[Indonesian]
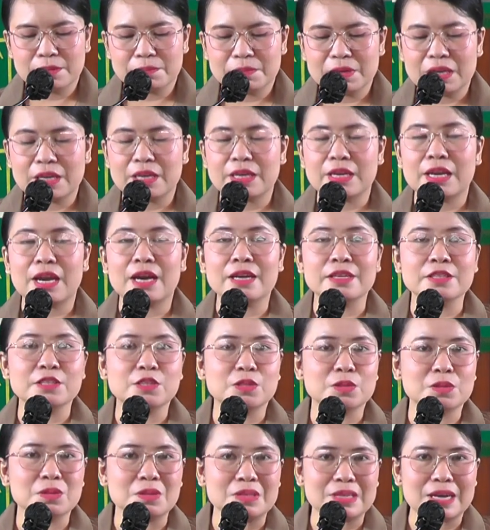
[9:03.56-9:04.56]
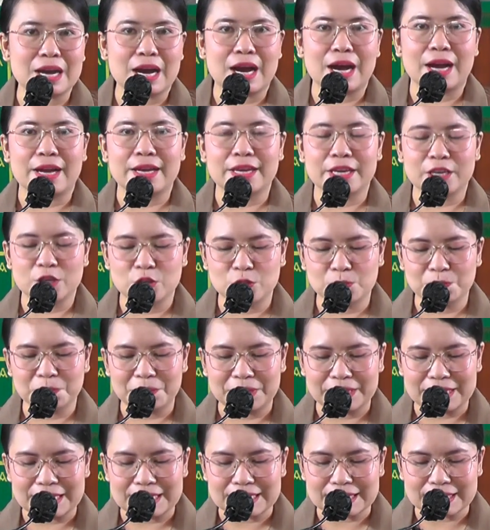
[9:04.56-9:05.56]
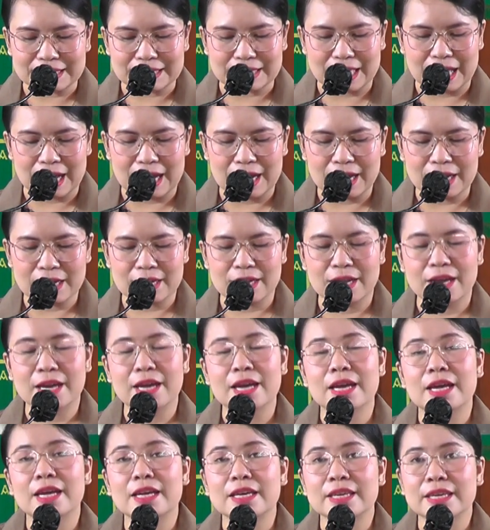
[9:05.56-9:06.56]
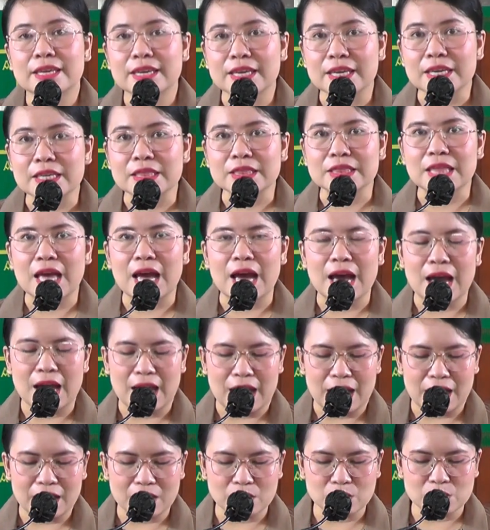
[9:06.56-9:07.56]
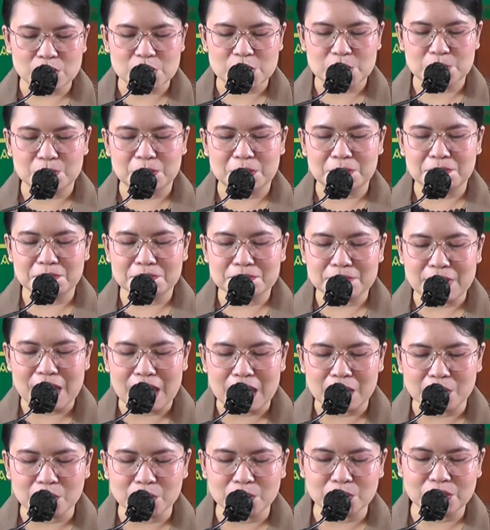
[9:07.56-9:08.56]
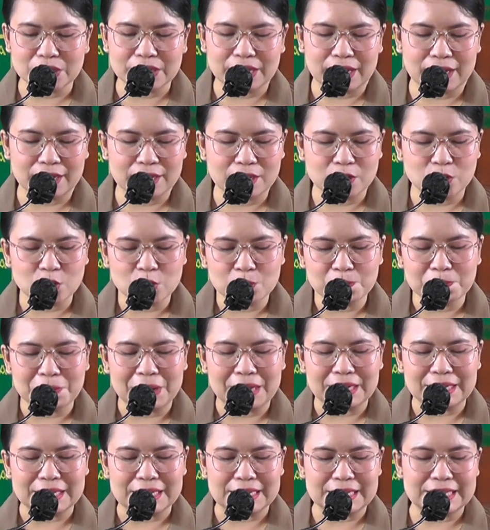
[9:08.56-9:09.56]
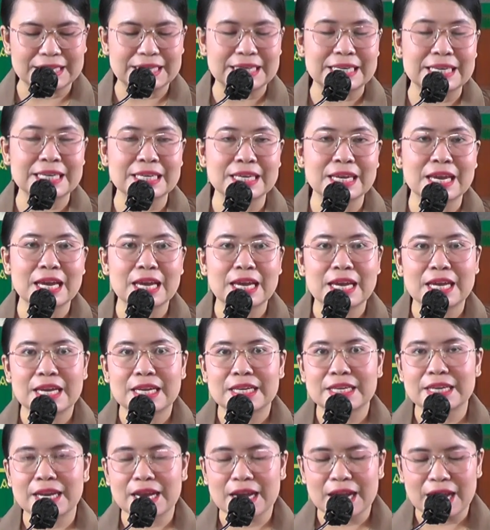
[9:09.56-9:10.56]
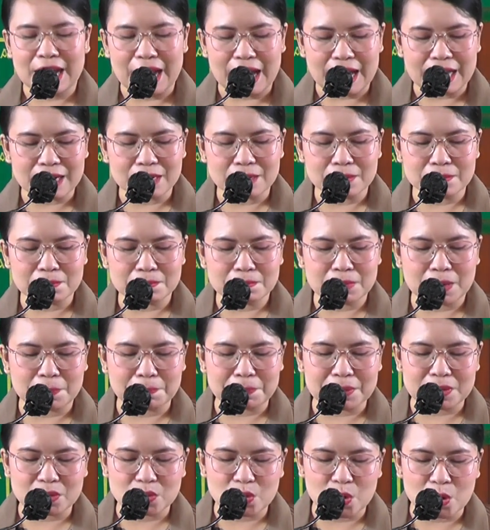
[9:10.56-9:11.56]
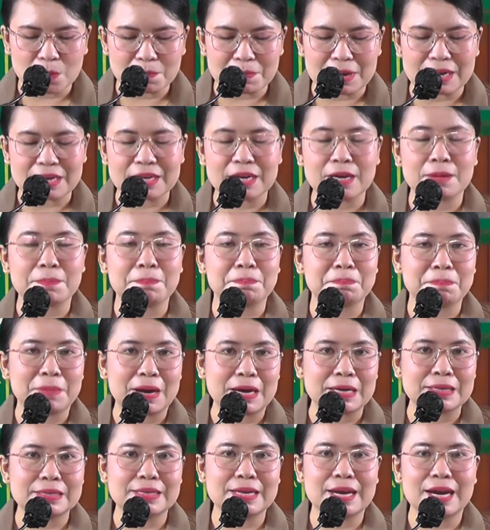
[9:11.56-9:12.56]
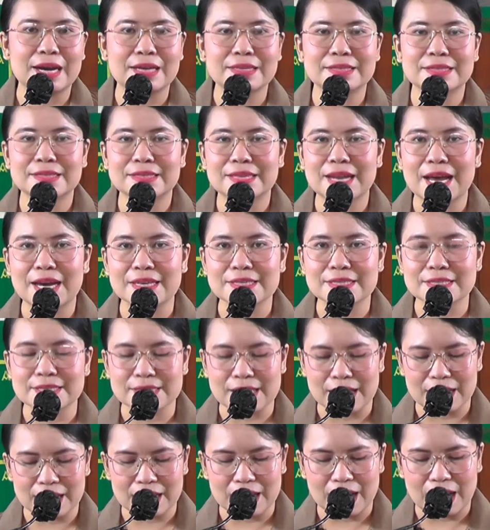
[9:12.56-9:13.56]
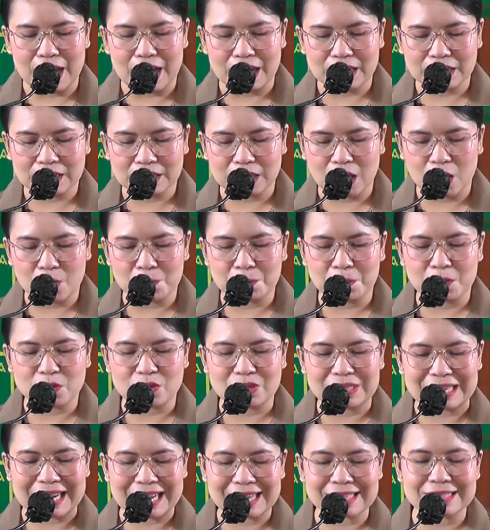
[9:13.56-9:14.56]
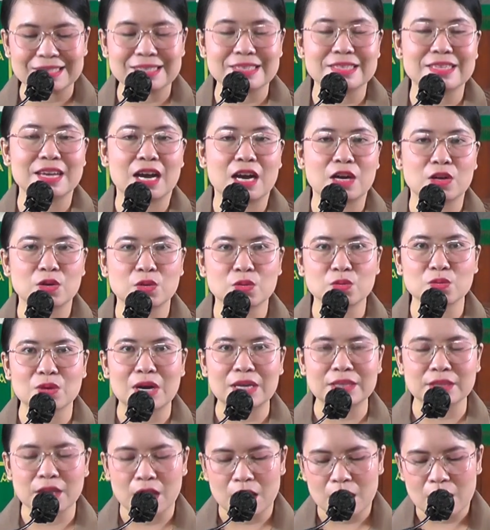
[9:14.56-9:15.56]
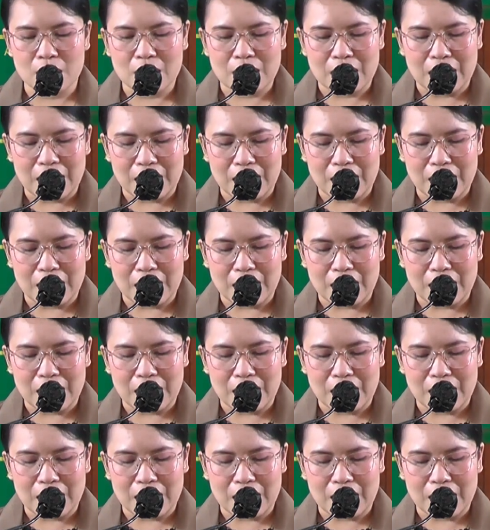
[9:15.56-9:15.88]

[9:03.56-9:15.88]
demikian juga hidup kita, kita harus membangun kehidupan ini dengan berpedoman kepada dasar atau pondasi yang kuat